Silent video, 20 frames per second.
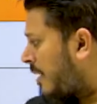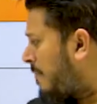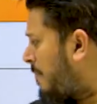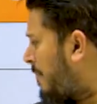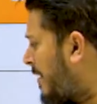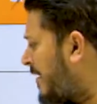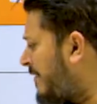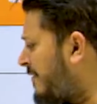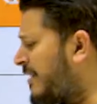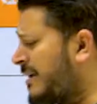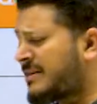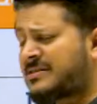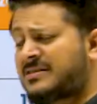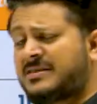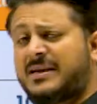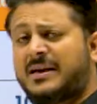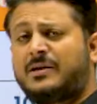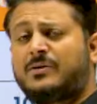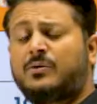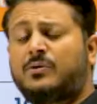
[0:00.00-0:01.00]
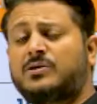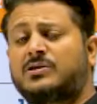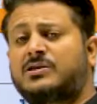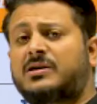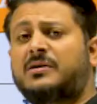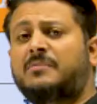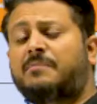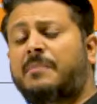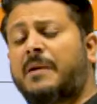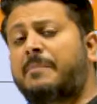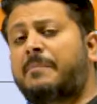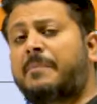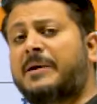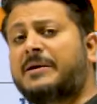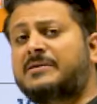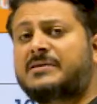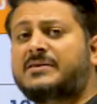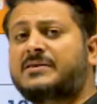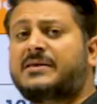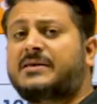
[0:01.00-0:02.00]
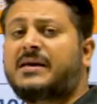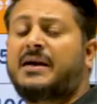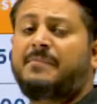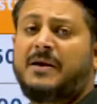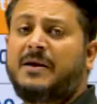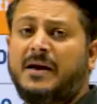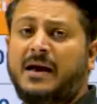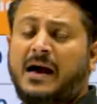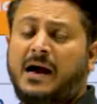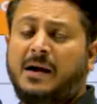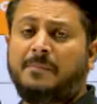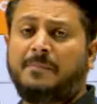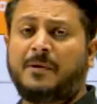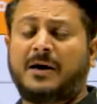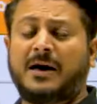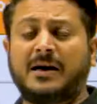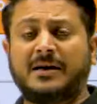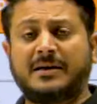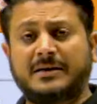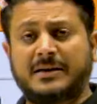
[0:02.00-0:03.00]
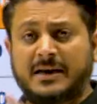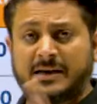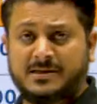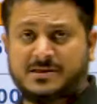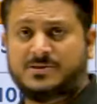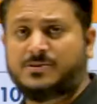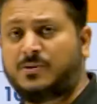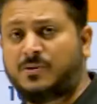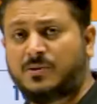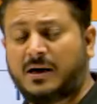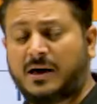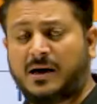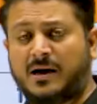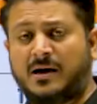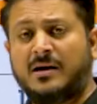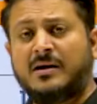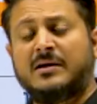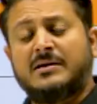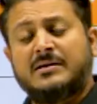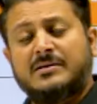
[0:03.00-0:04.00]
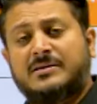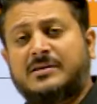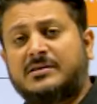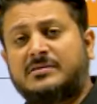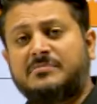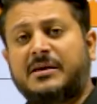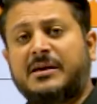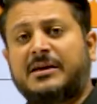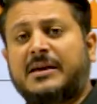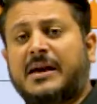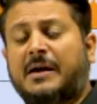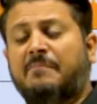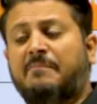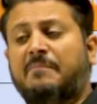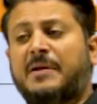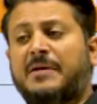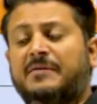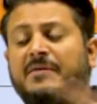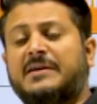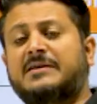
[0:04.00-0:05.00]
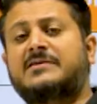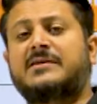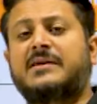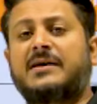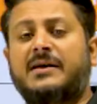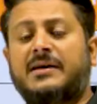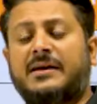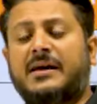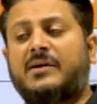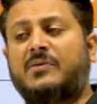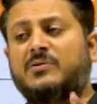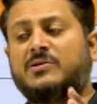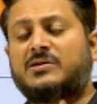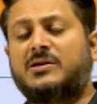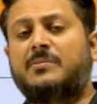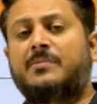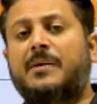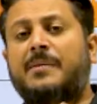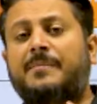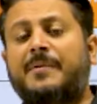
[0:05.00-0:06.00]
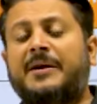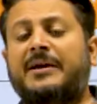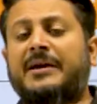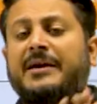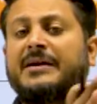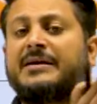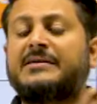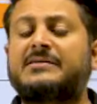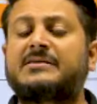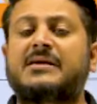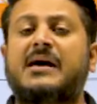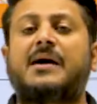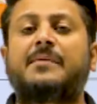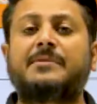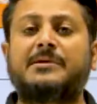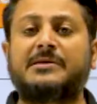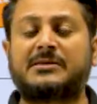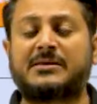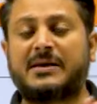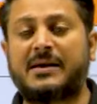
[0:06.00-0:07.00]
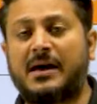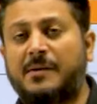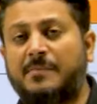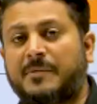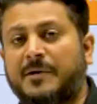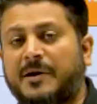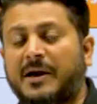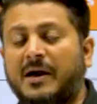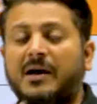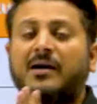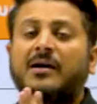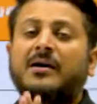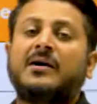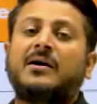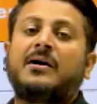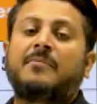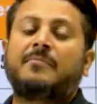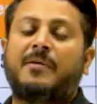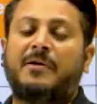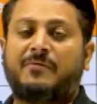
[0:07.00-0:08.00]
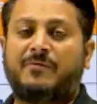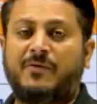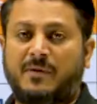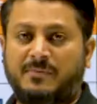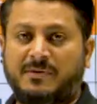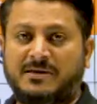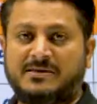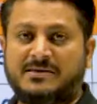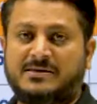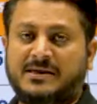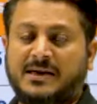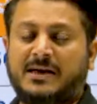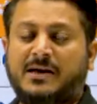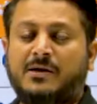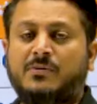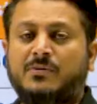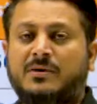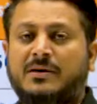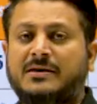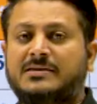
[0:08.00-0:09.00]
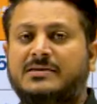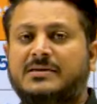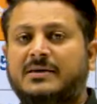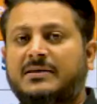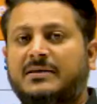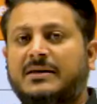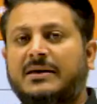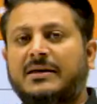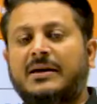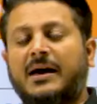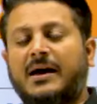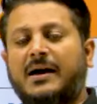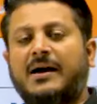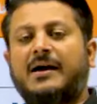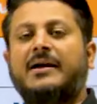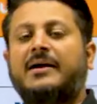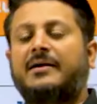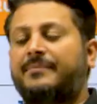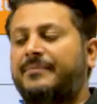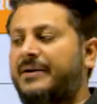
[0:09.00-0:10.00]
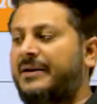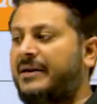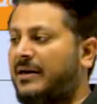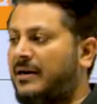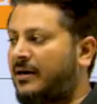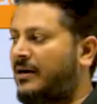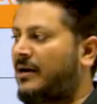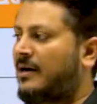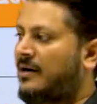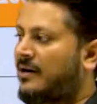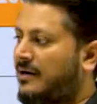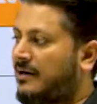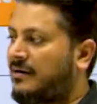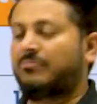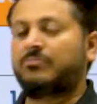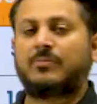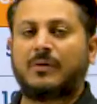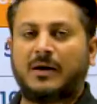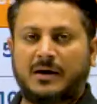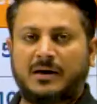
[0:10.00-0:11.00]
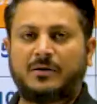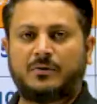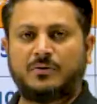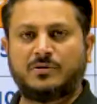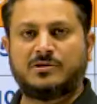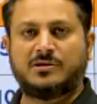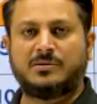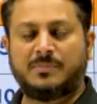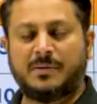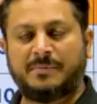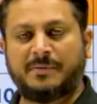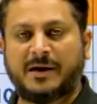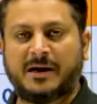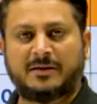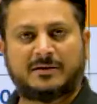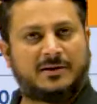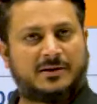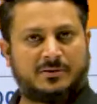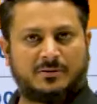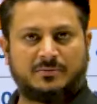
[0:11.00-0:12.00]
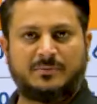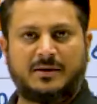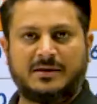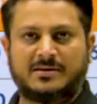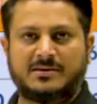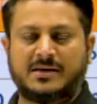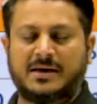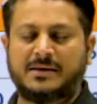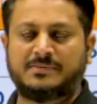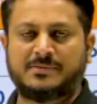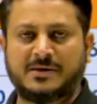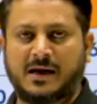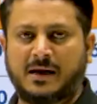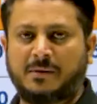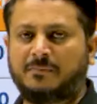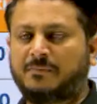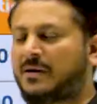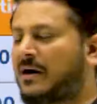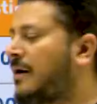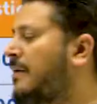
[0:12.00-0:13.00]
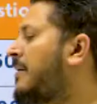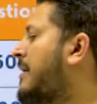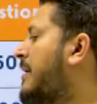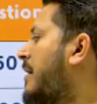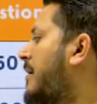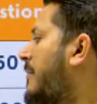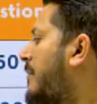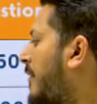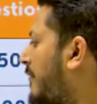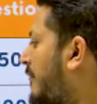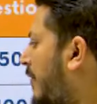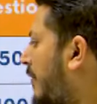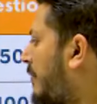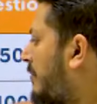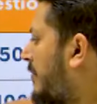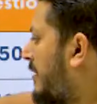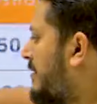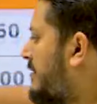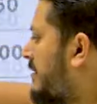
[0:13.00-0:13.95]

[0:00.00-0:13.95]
प्रीवियस ईयर क्वेश्चन पेपर्स के भी आपका टेस्ट होगा जिसमें कि आप प्रीवियस ईयर के क्वेश्चन पेपर के हिसाब से अपना परफॉर्मेंस चेकआउट कर सकते हैं कि हाँ यार मेरा आ, अगर क्वेश्चन पेपर आता है तो मैं इस टाइप से आपका परफॉर्म कर